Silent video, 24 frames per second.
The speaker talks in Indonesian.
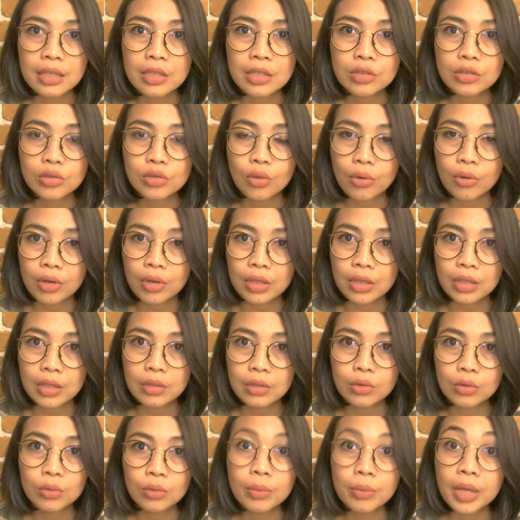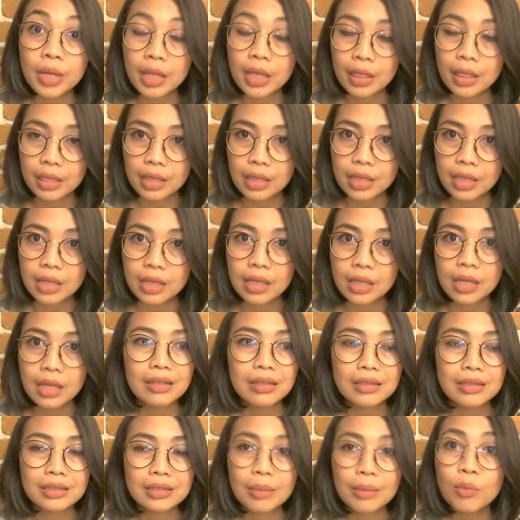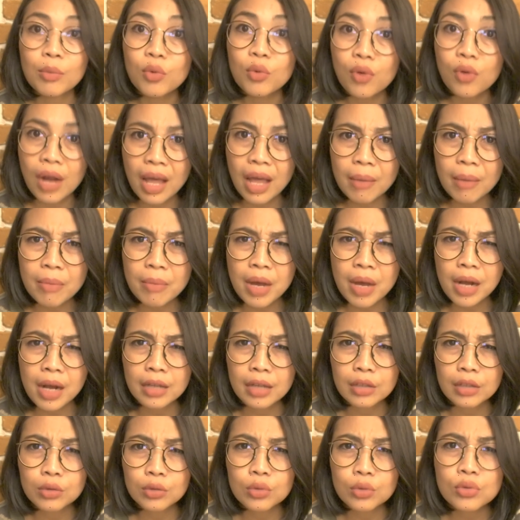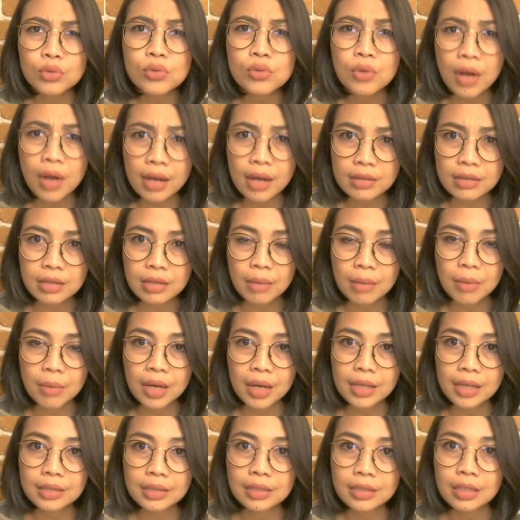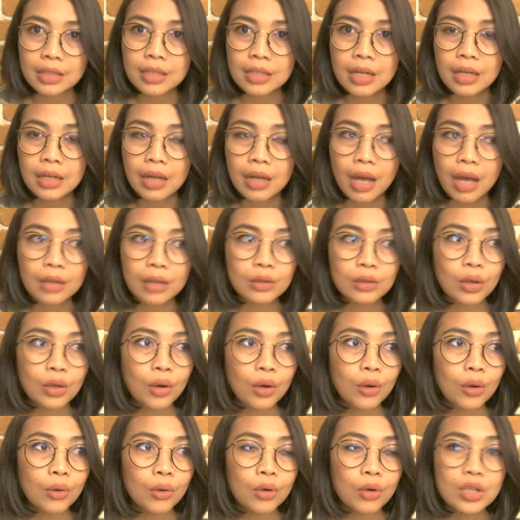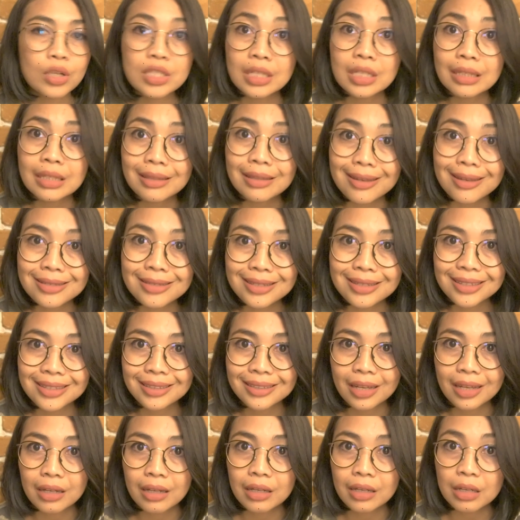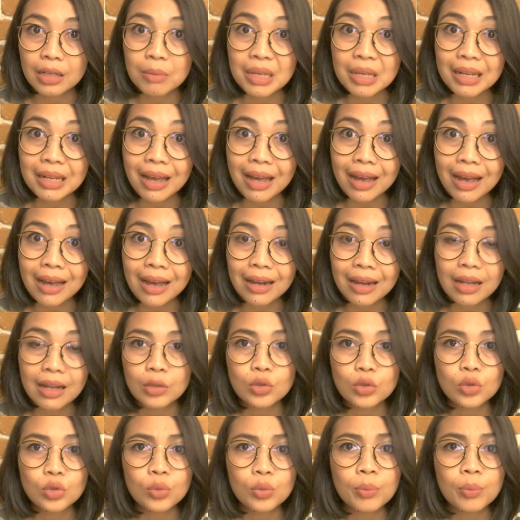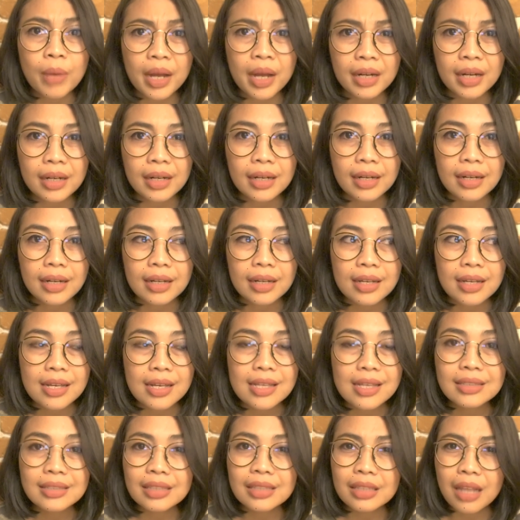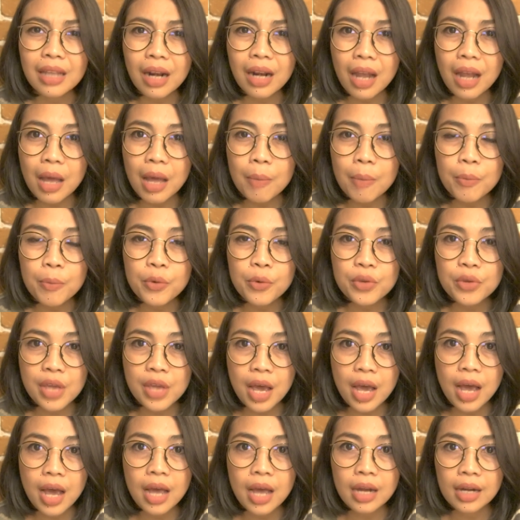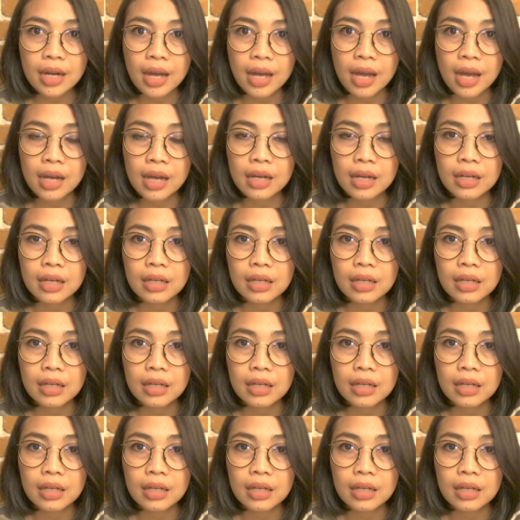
story itu berhenti. Semula Mbak Ngat itu suka sama kejadian atau cerita-cerita kriminal. Cuman setelah punya anak,